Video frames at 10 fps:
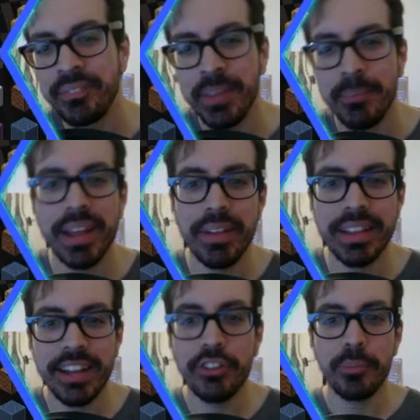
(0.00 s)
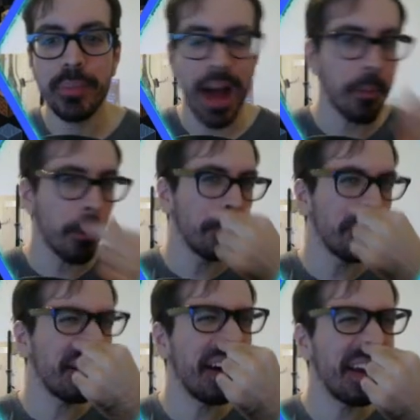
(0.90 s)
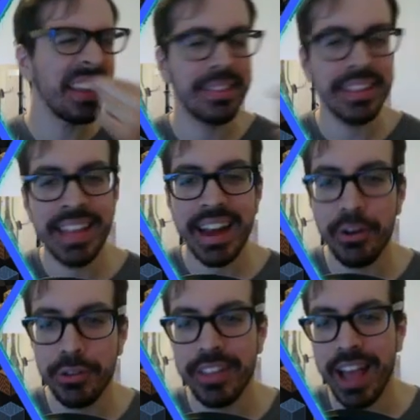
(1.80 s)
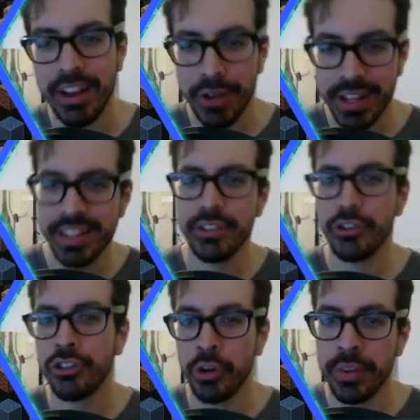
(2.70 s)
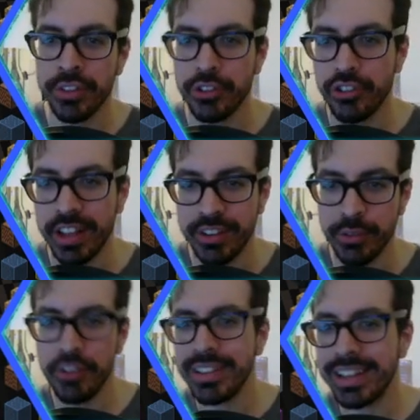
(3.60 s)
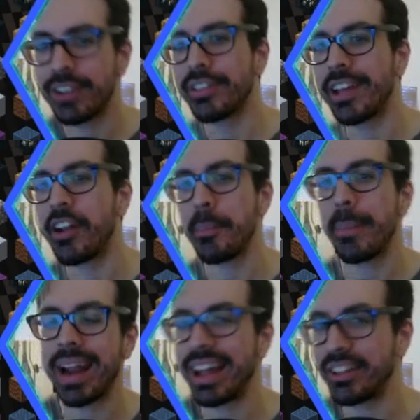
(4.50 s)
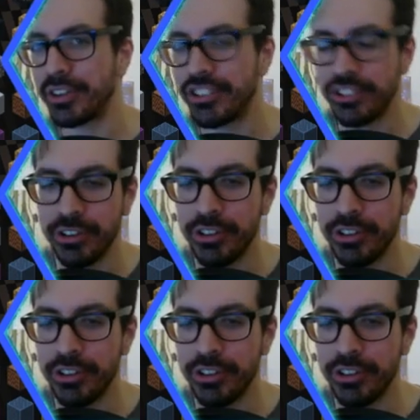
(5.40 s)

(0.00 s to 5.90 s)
Praticamente noi dobbiamo eh, insegnare allo zaino che dentro ci sono questi oggetti. Una volta che lo zaino ha imparato che ci sono gli